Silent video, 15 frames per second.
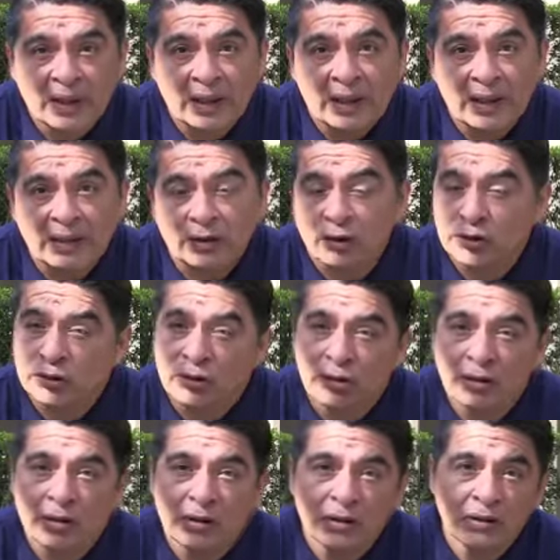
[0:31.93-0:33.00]
Eh, no
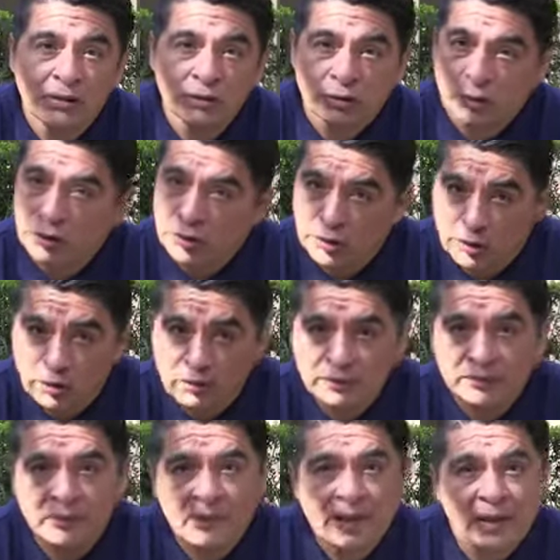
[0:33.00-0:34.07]
soy solo yo,
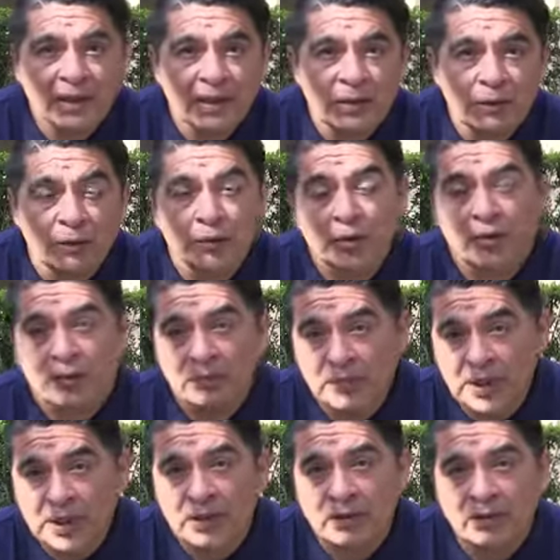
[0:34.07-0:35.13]
eh, junto
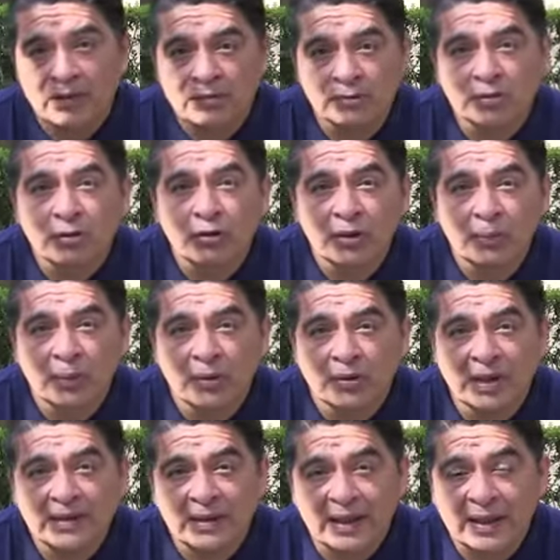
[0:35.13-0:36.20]
conmigo es un grupo
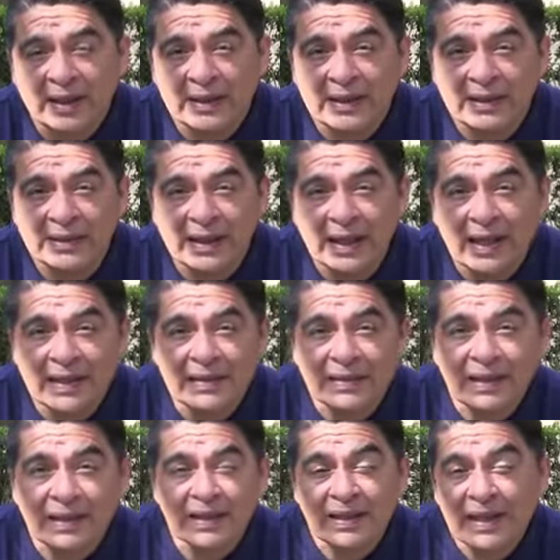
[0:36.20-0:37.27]
de cerca de
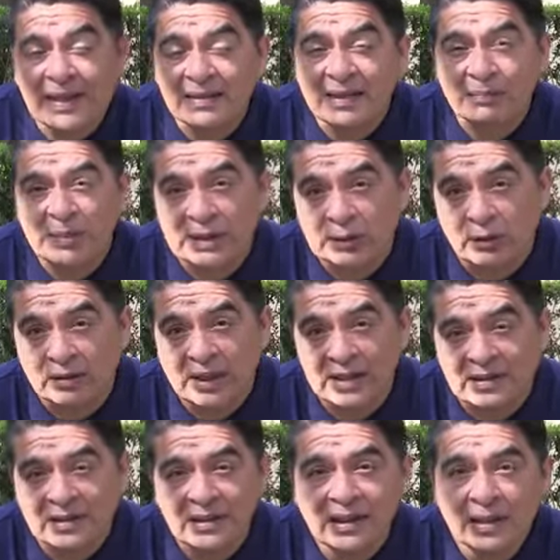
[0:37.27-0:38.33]
13, 15
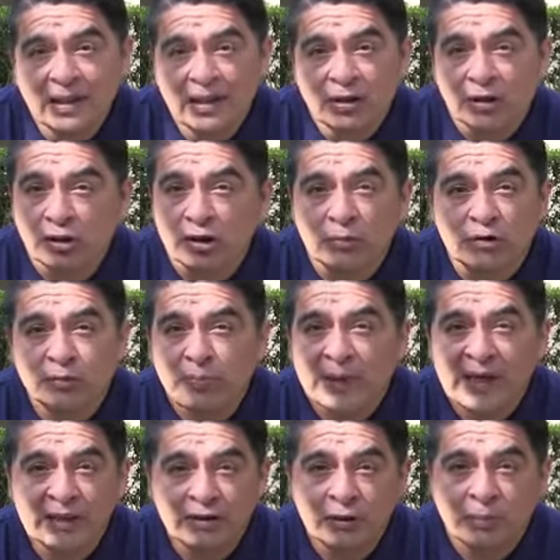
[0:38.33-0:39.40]
personas. No somos
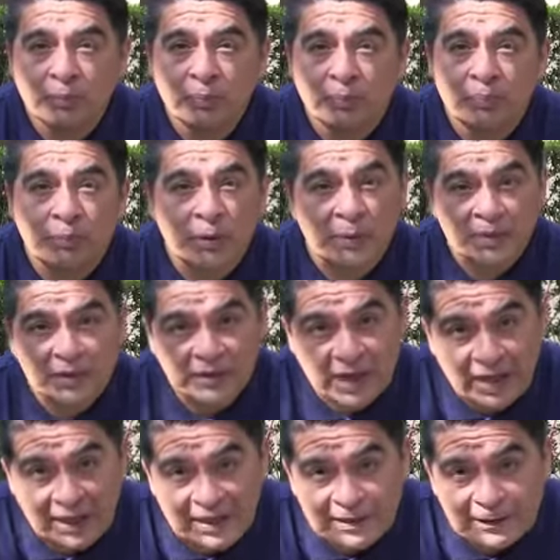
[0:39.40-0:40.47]
payasos
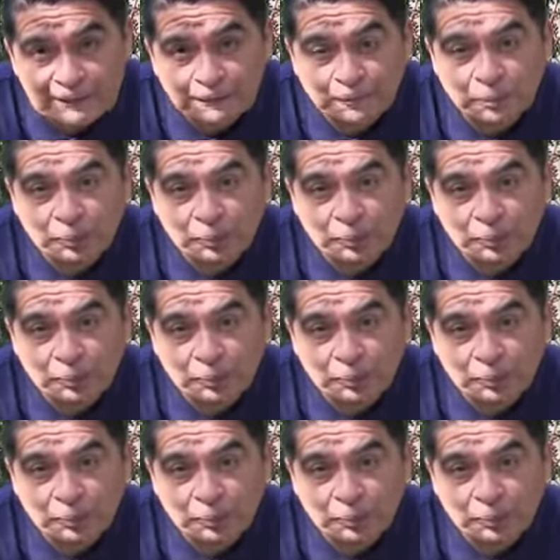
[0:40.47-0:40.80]
profesionales,